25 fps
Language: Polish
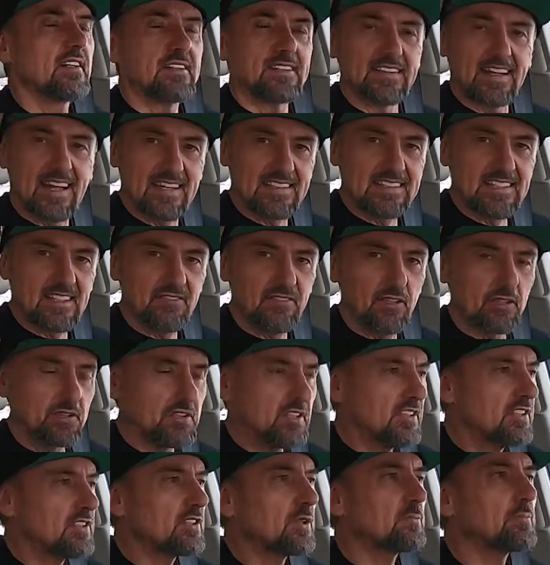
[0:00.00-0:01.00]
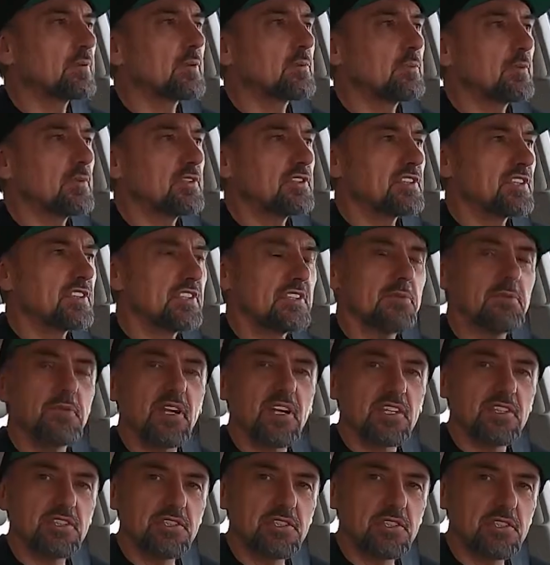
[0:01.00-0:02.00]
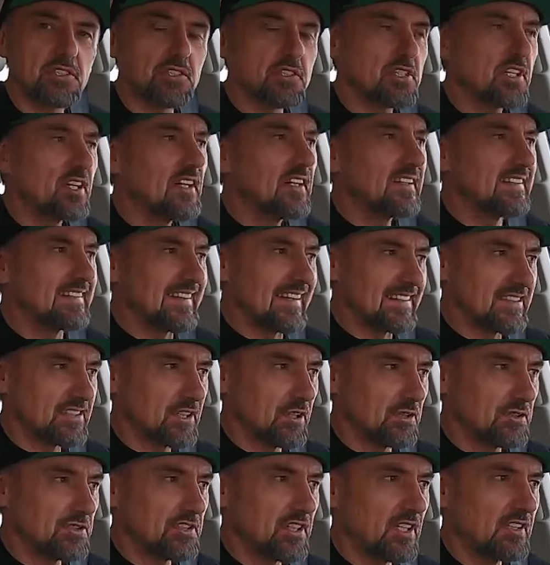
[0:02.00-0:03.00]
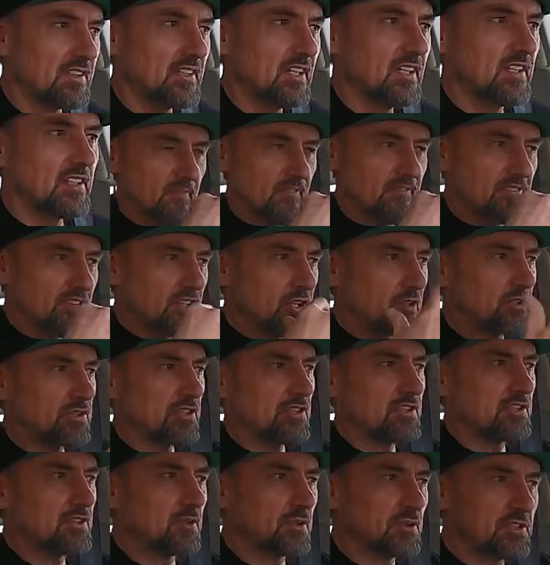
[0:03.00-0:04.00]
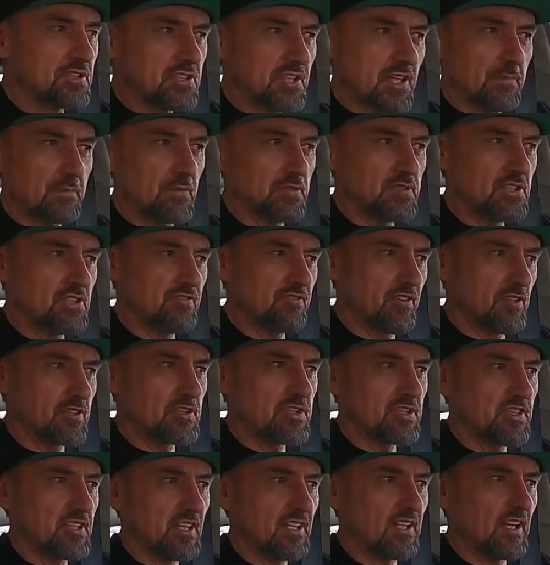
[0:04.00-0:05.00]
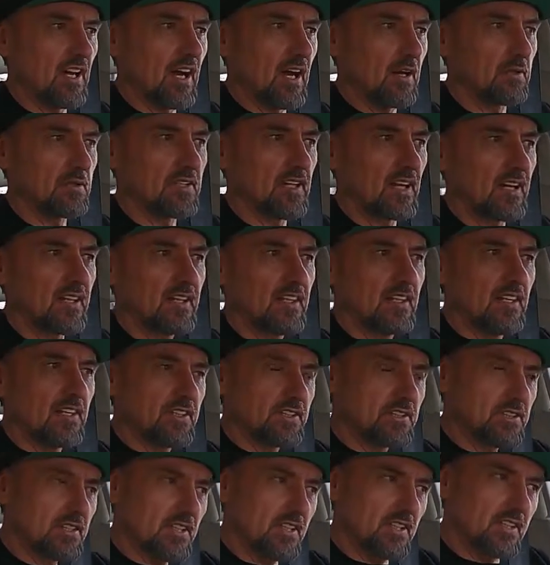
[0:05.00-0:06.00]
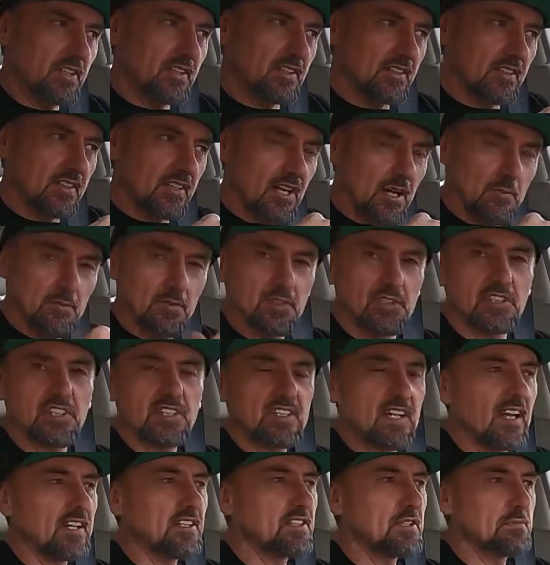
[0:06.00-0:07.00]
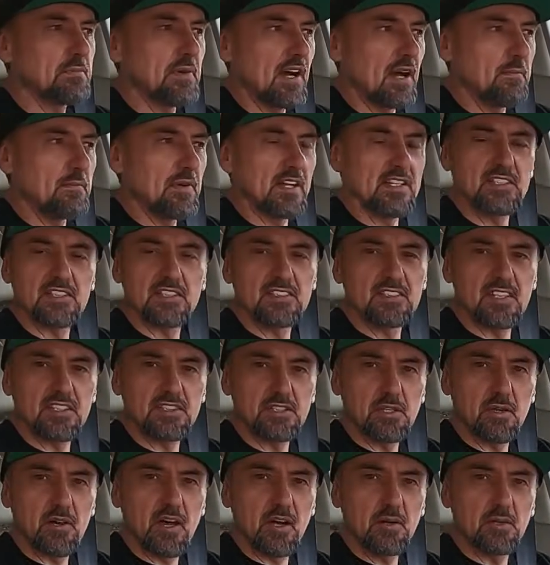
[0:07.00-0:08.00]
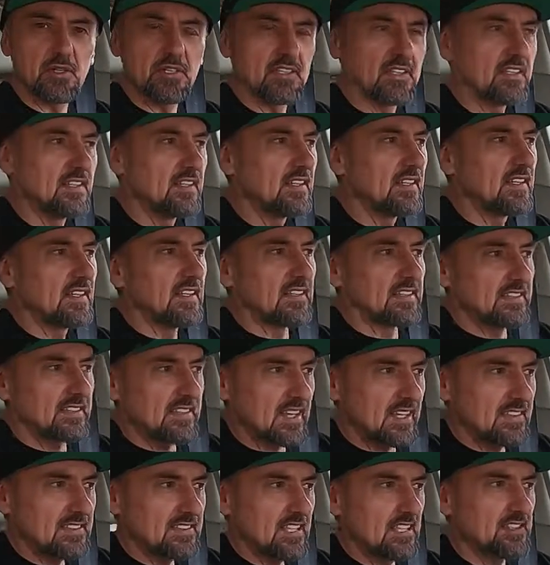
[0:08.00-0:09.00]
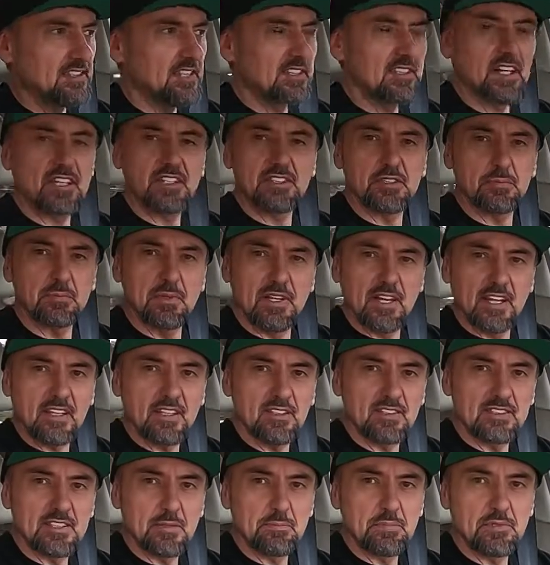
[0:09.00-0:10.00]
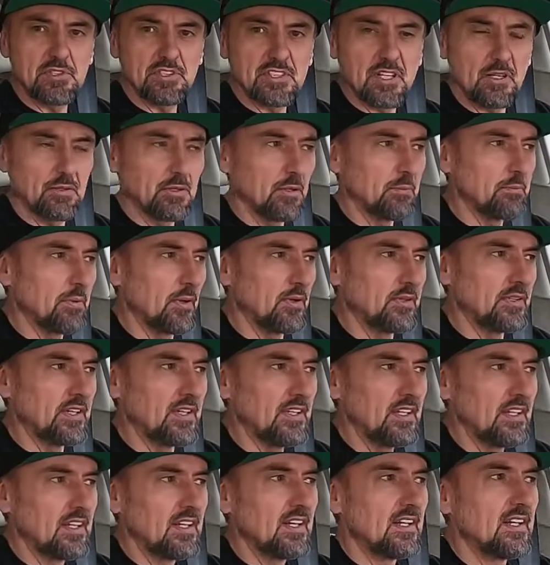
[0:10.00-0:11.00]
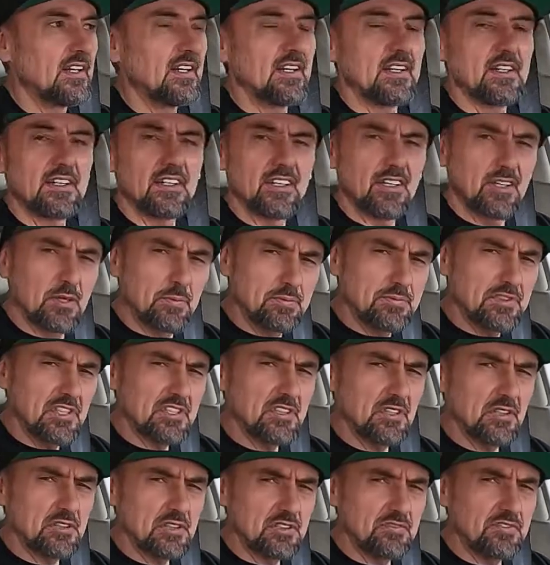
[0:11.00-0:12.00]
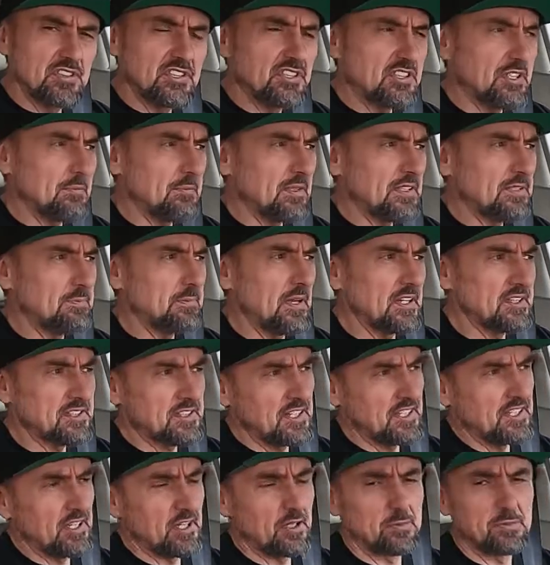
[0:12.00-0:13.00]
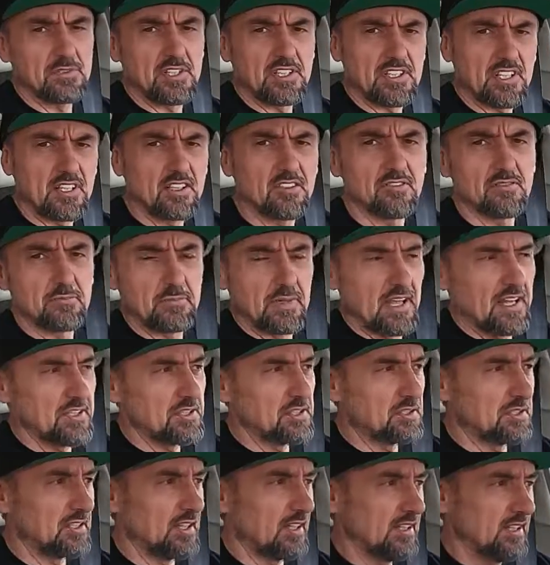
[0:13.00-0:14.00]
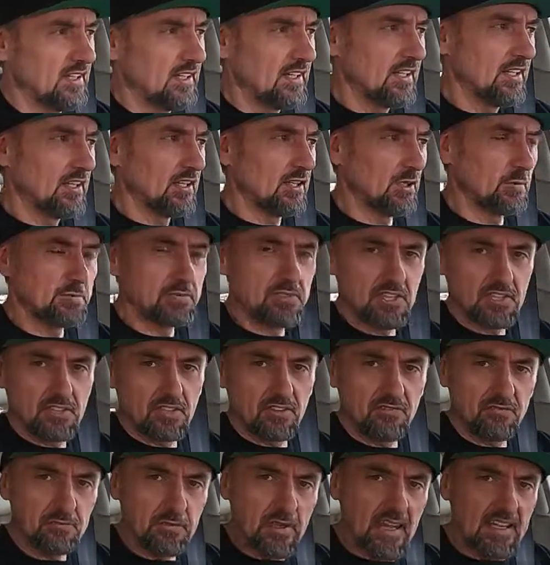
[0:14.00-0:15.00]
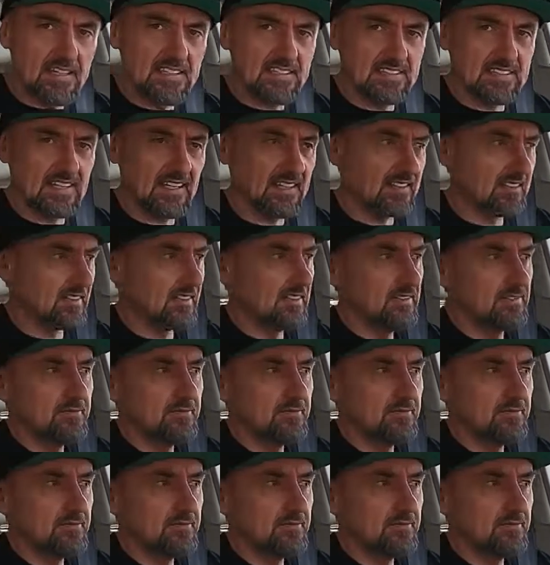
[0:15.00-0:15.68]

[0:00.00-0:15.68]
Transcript: na zawody, to próbujcie nim jeździć na co dzień. Wykorzystujcie możliwości tego auta. Czyli hamujcie tak, żeby ABS-y zadziałały. Skręcajcie tak, żeby lekko zapiszczały opony. Róbcie to oczywiście bezpiecznie, nie róbcie tego w mieście. Róbcie to w miejscach,